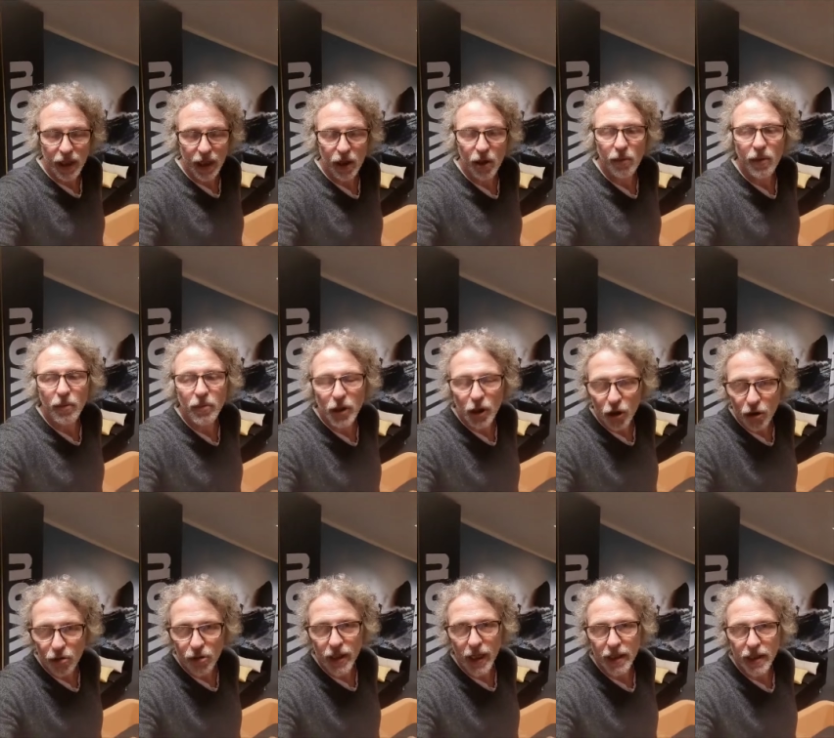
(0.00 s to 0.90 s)
a quand même des
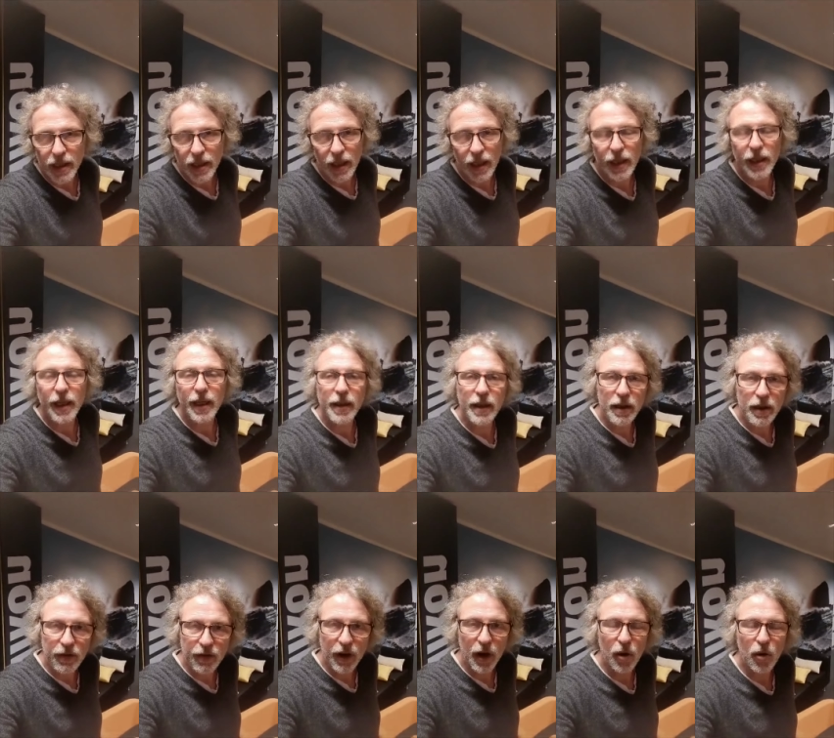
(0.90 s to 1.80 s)
choses à dire. Il y a des
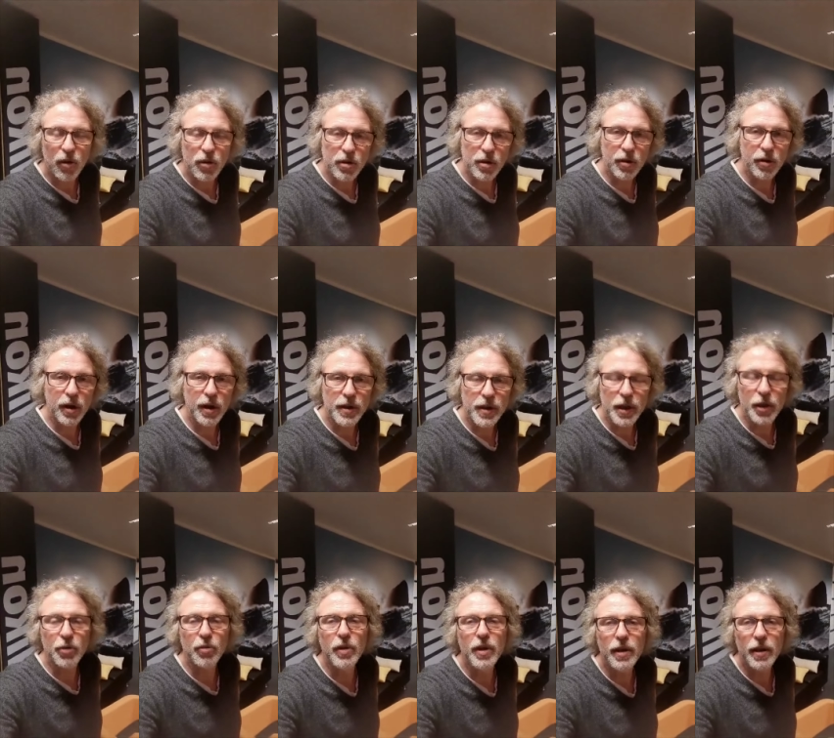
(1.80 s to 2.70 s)
différences entre un
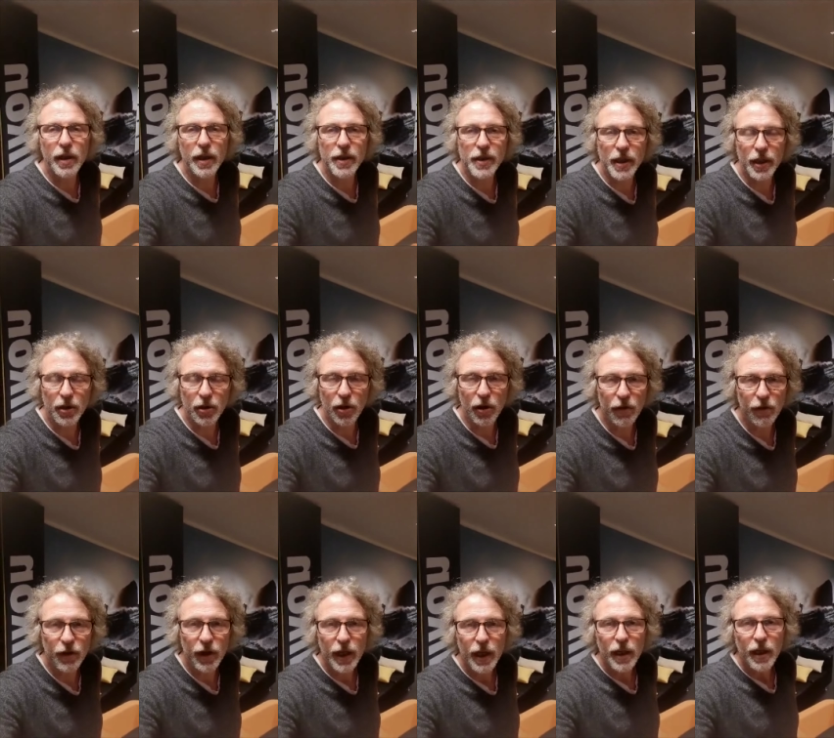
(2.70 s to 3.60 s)
Z8 et un Z9
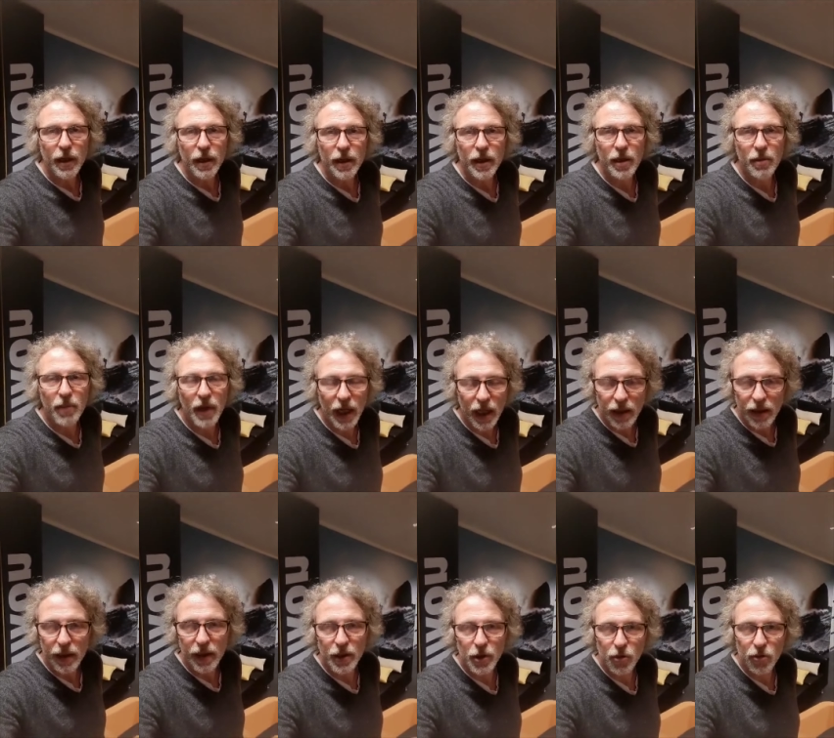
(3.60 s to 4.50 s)
qui méritent
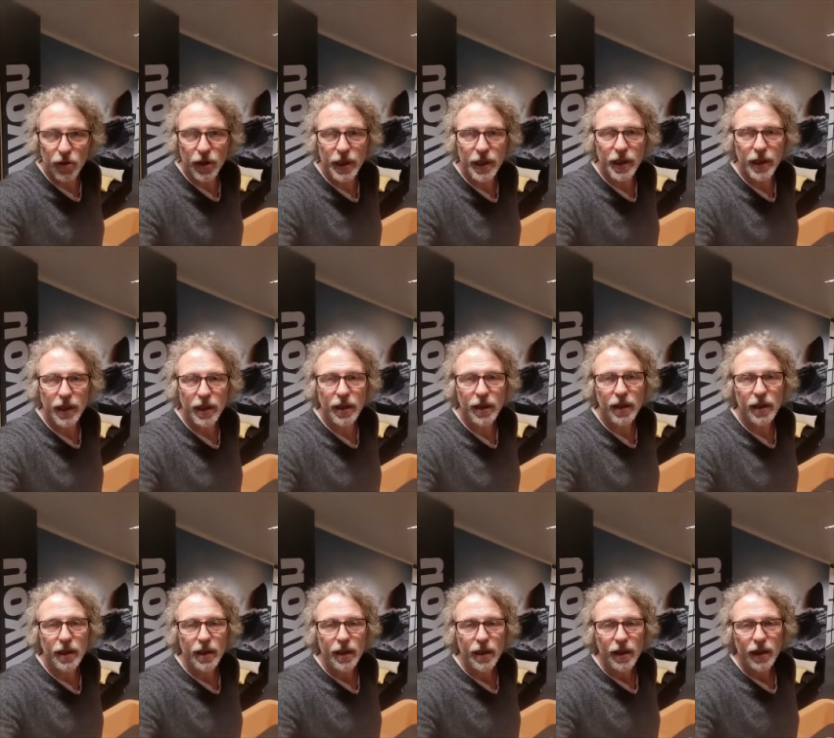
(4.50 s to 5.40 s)
d'être soulignées.
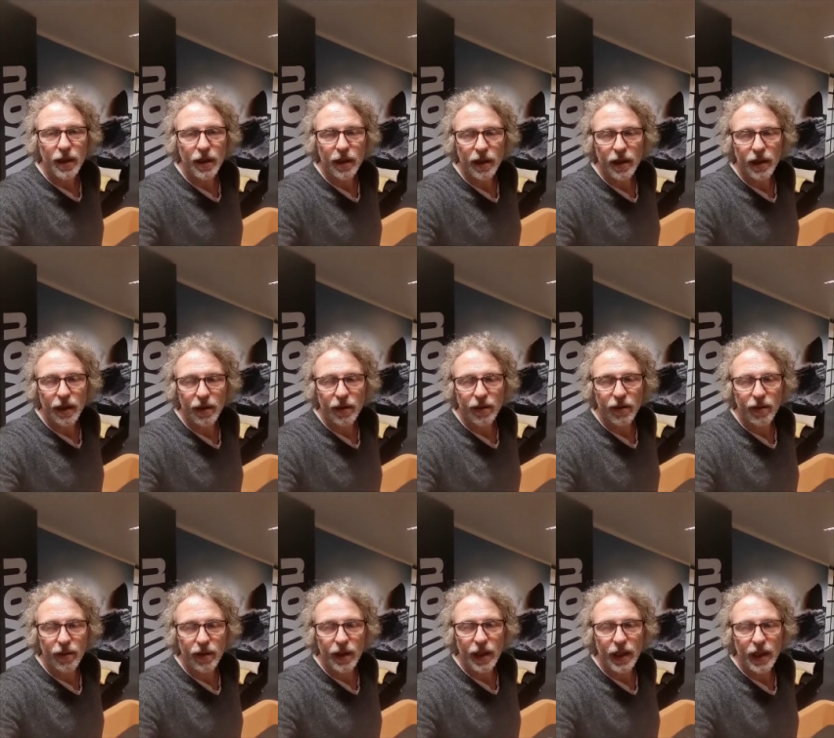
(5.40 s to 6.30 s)

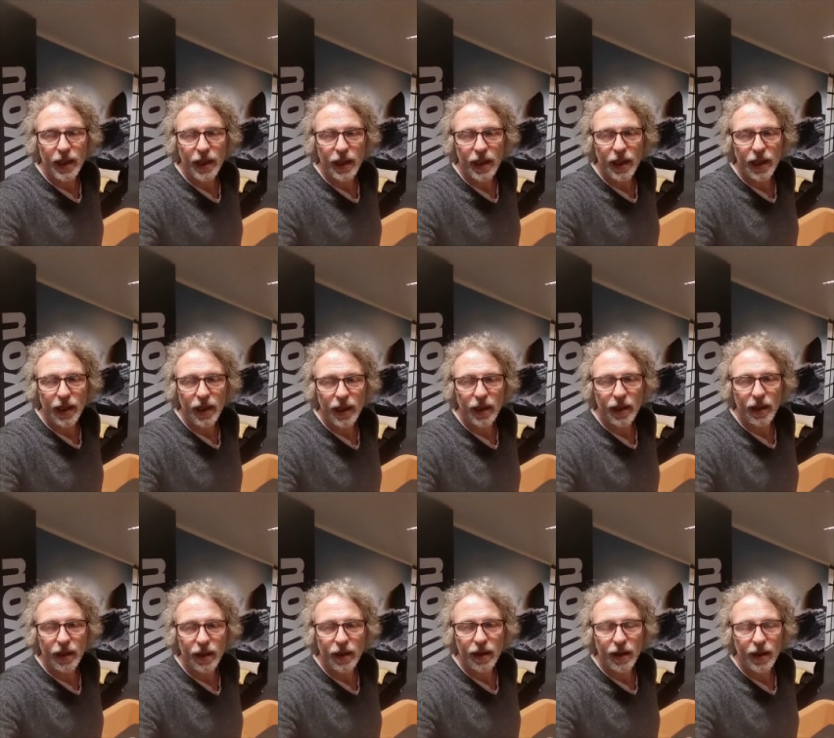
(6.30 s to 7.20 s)
Euh,
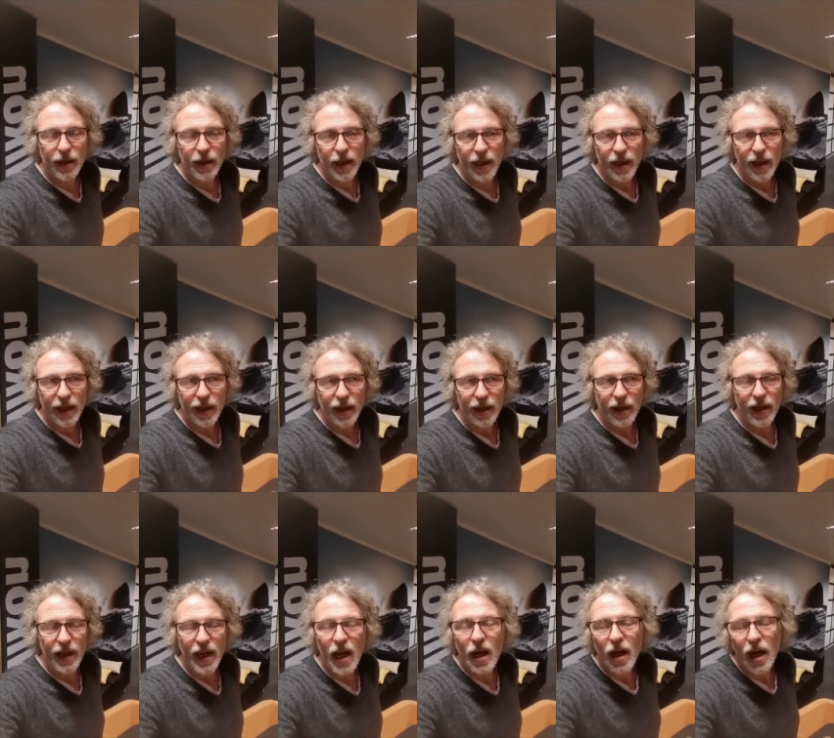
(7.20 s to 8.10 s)
et
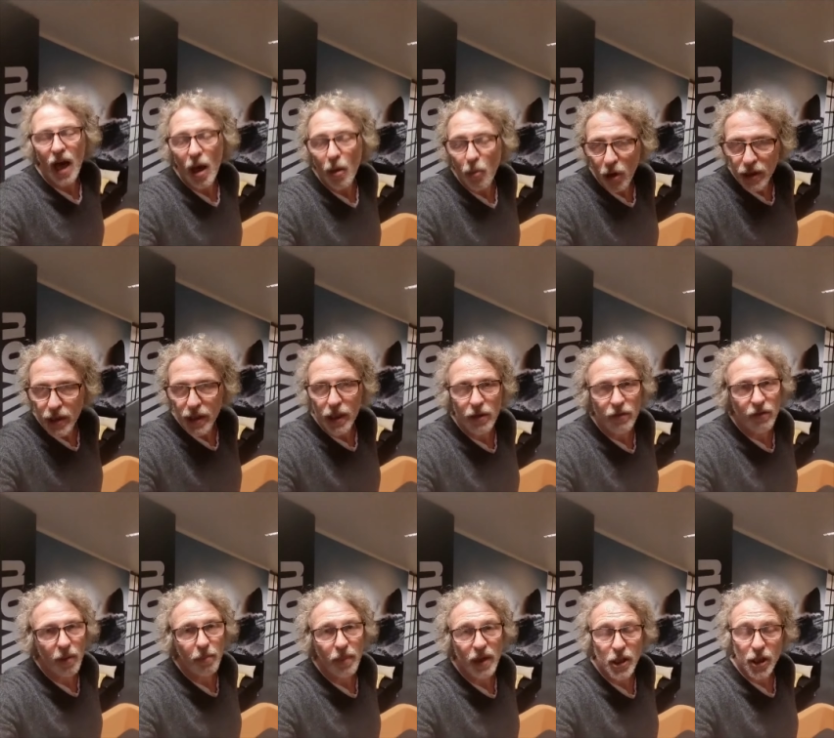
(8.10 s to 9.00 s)
un boîtier ne
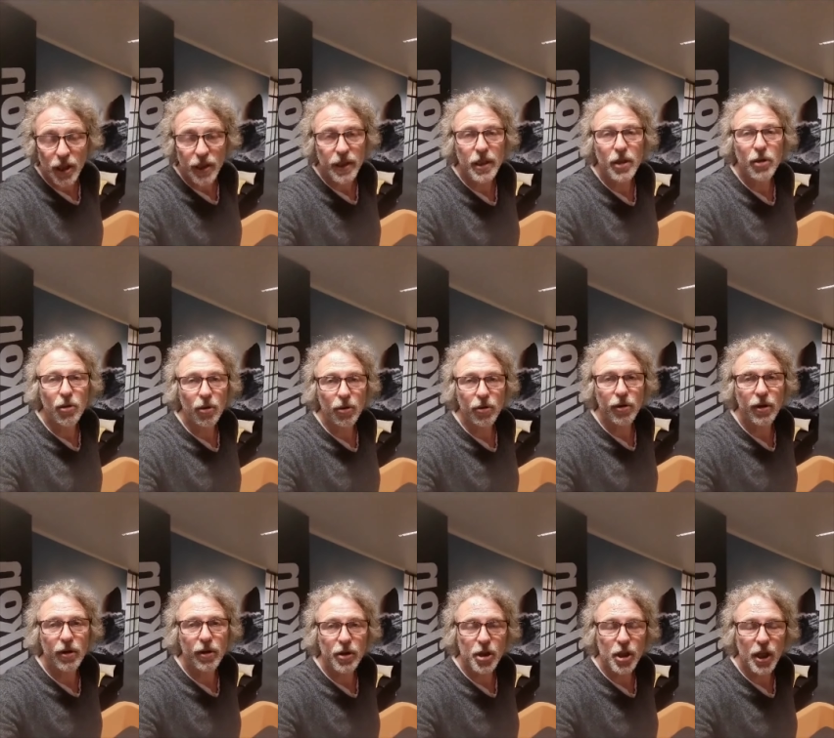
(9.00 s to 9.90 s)
va pas chasser
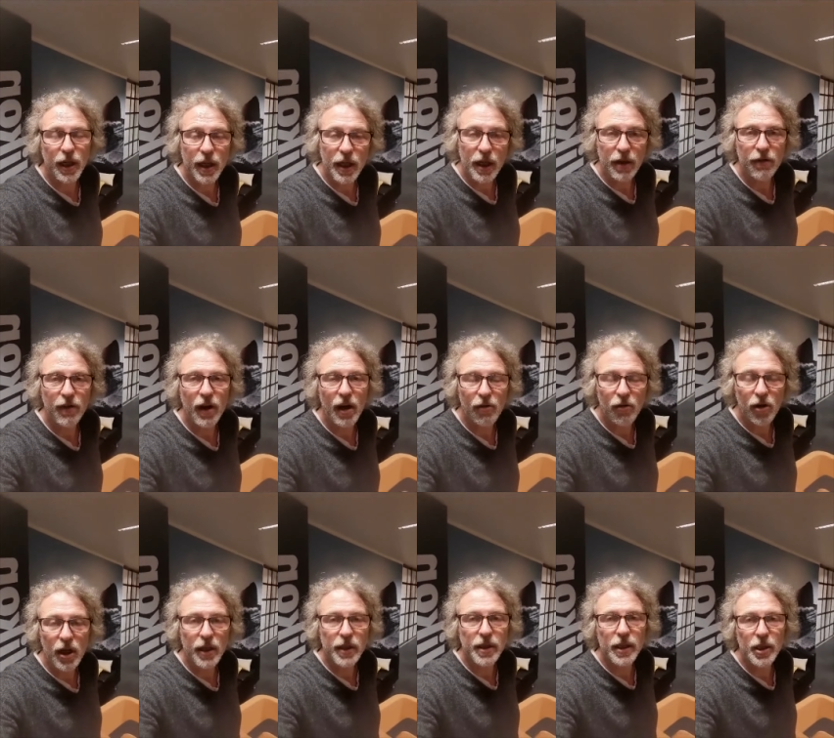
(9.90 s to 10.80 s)
l'autre. Chacun va
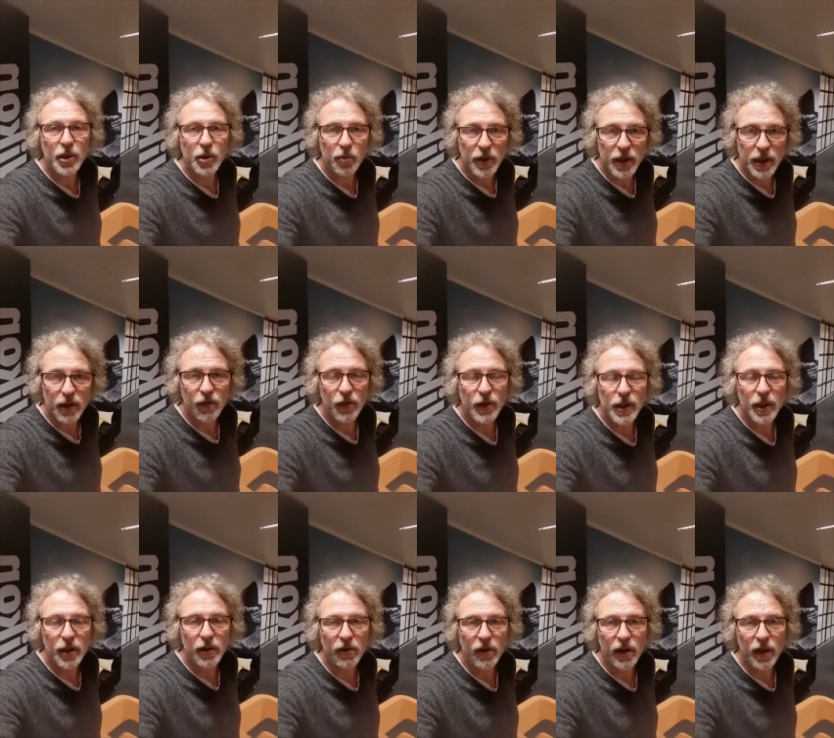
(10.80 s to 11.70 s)
avoir ses
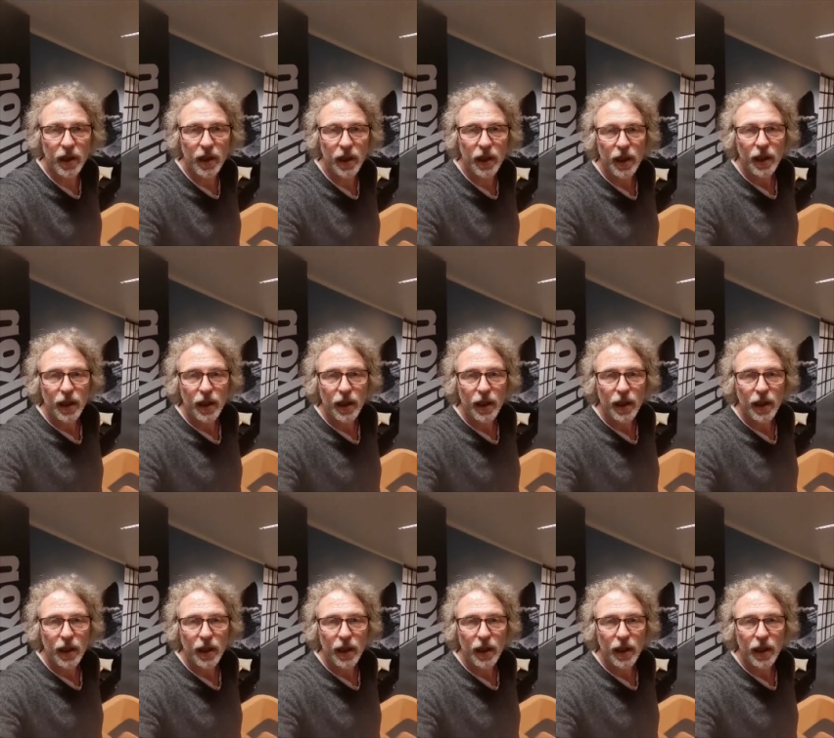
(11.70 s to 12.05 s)
spécificités